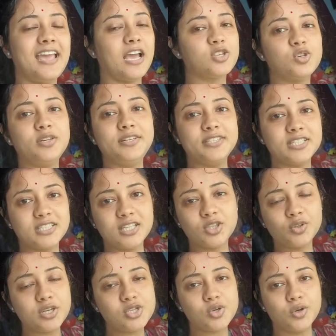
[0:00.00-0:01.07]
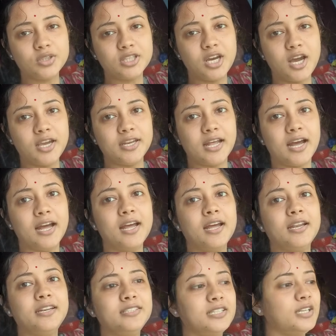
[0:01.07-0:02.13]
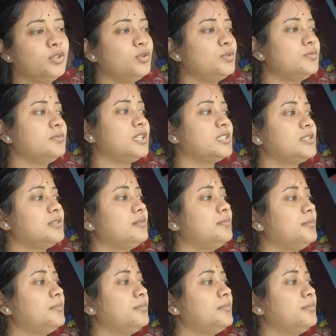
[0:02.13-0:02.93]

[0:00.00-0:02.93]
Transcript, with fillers: অ্যাকচুয়ালি নিজেদের তো কিছু করতে হয় না নিজেরা তো জাস্ট